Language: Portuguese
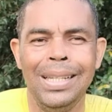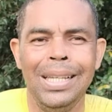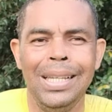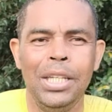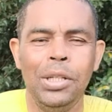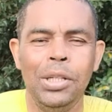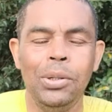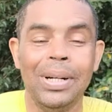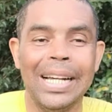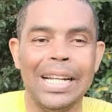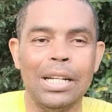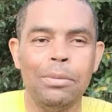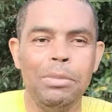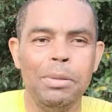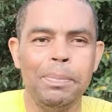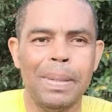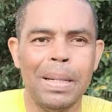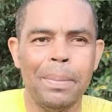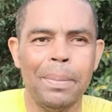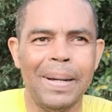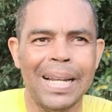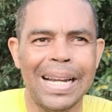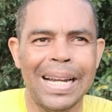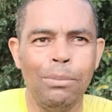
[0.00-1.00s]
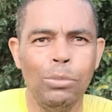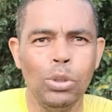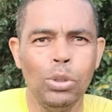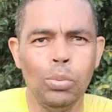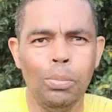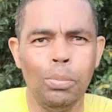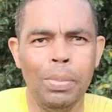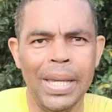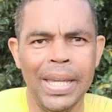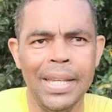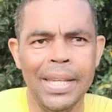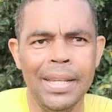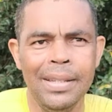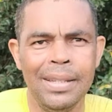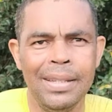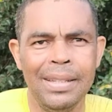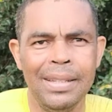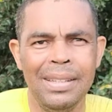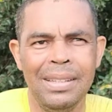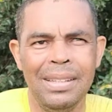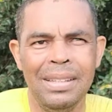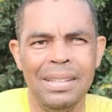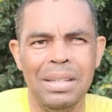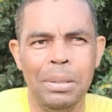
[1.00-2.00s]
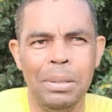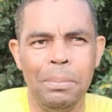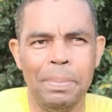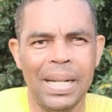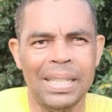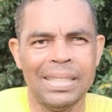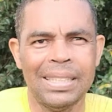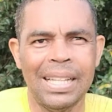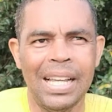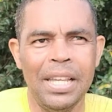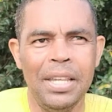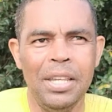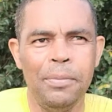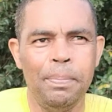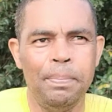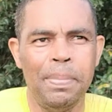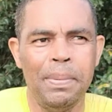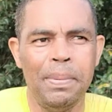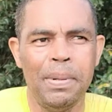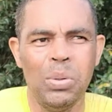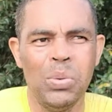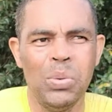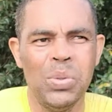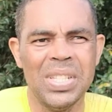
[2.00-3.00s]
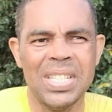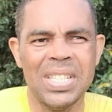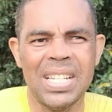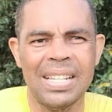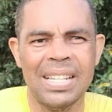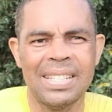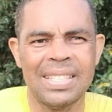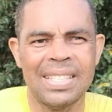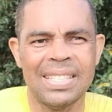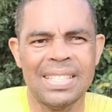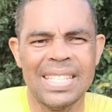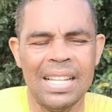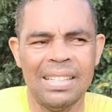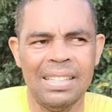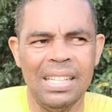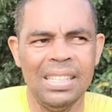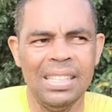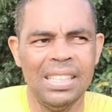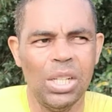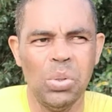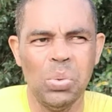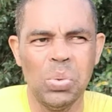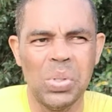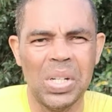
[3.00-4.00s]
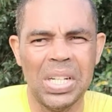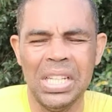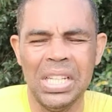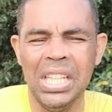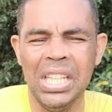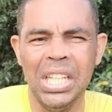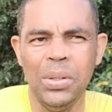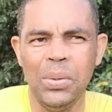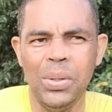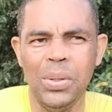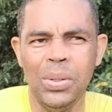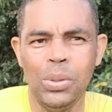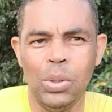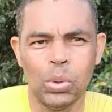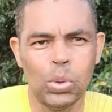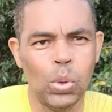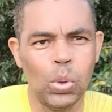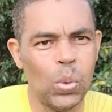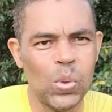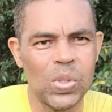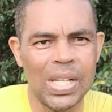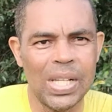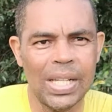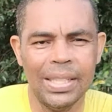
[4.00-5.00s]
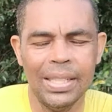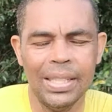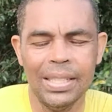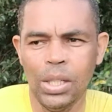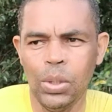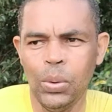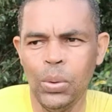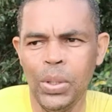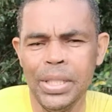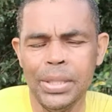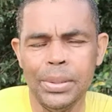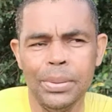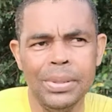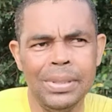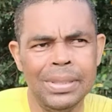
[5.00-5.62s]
Eu quero me preparar muito bem para estar tá aí pelos 71 quilos, eu estou com 78.